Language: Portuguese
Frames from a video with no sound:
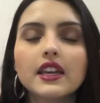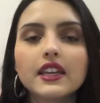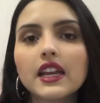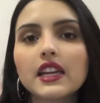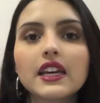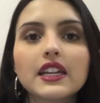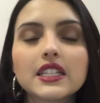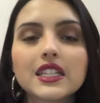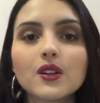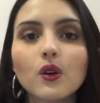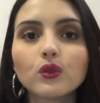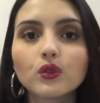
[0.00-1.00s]
E ele era
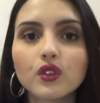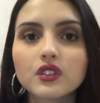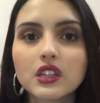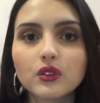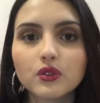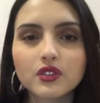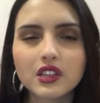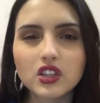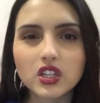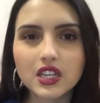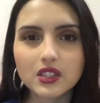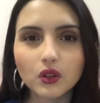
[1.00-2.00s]
assim com todos os alunos,
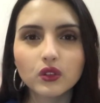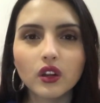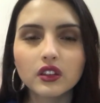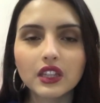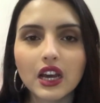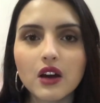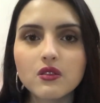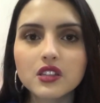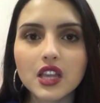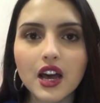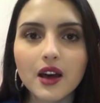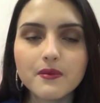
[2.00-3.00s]
dedicação total,
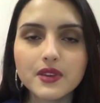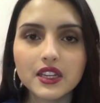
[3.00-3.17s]
sabe?